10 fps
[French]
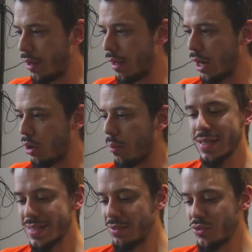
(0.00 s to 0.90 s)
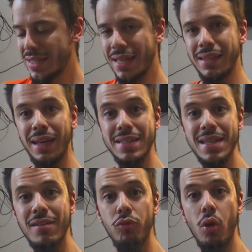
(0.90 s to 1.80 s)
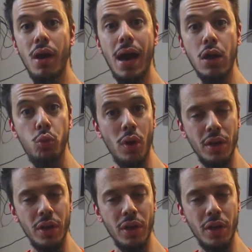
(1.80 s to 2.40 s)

Alors, si vous êtes intéressé à voir à quoi